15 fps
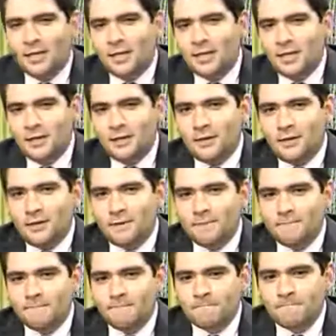
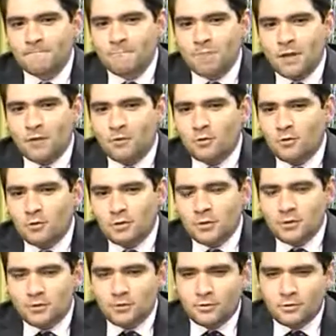y,
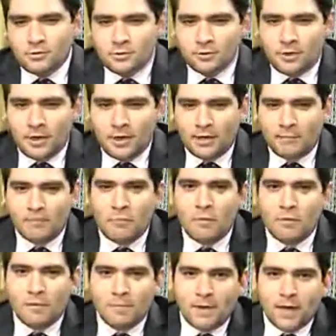todos estos eh,
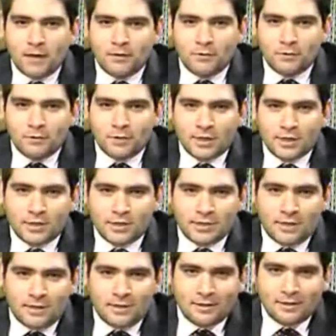movimientos que se
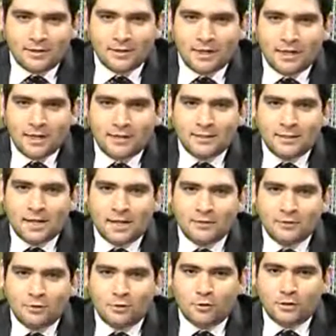estaban
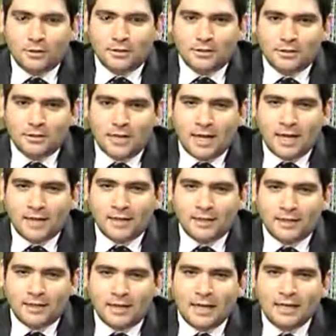dando en,
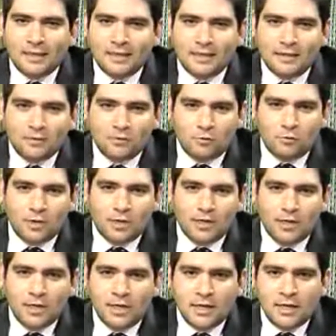la
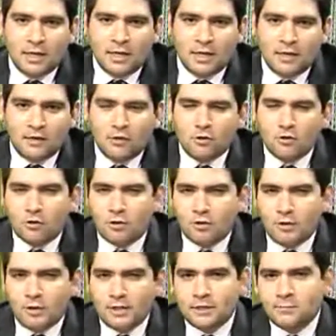literatura que dio
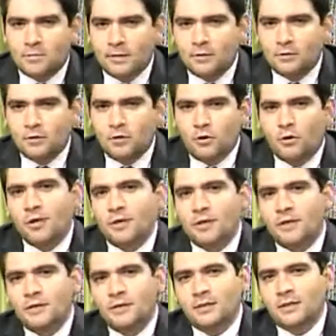todo el esplendor
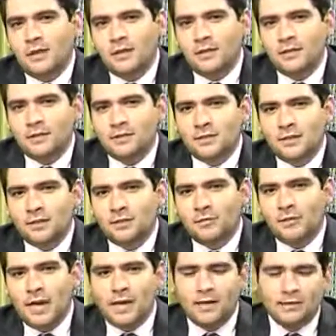al, al
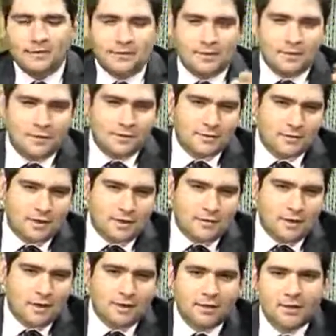siglo XX,
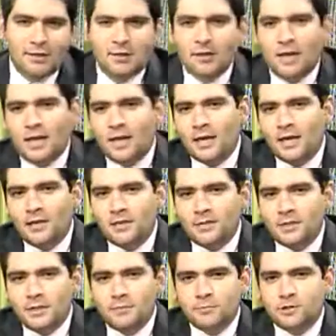estaba
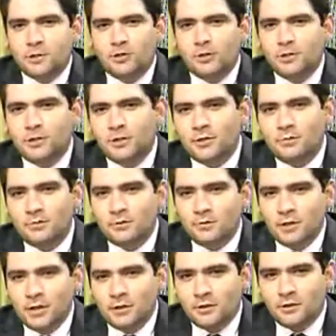eh, Jim Joyce
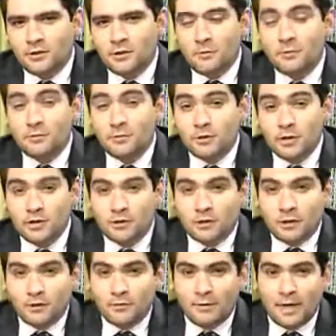
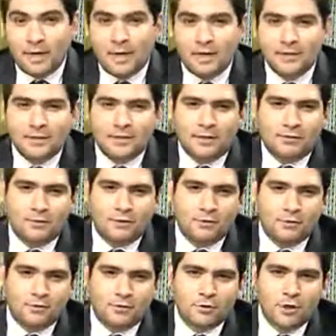revolucionando la novela,
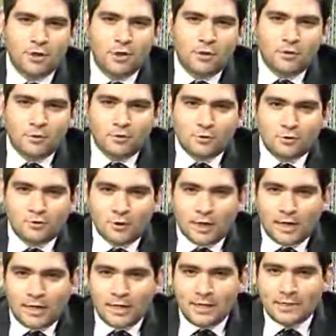estaban los, los
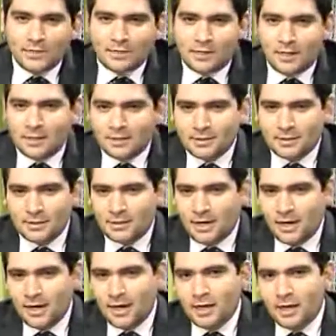
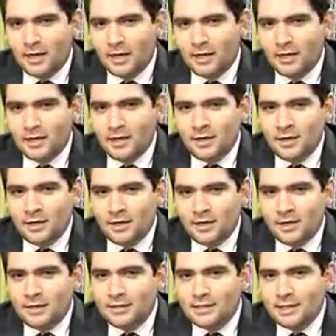surrealistas eh,
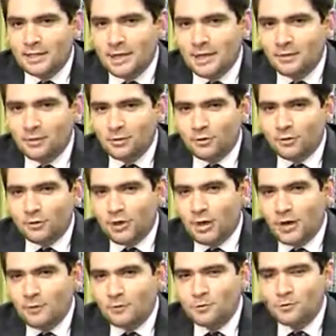rediseñando,
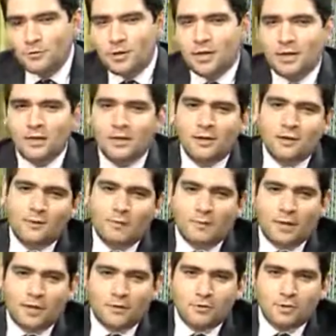digamos, una,
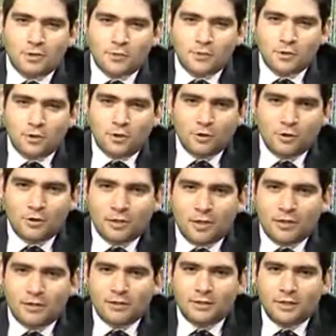una concepción
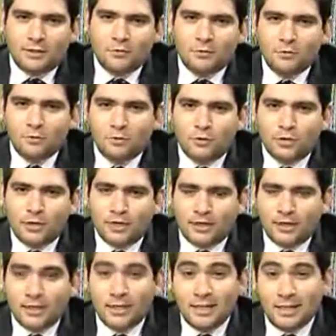del, mundo y,
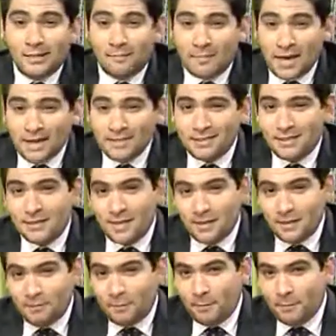del, de la
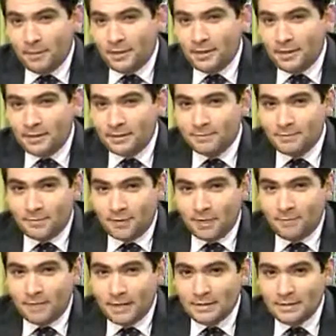plástica y del papel de, las,
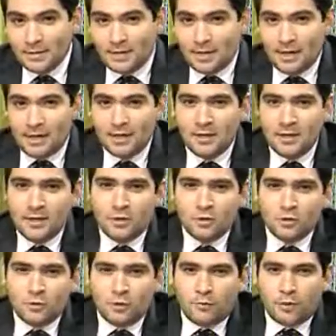de la plástica
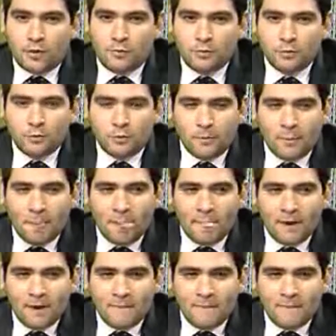sobre el mundo.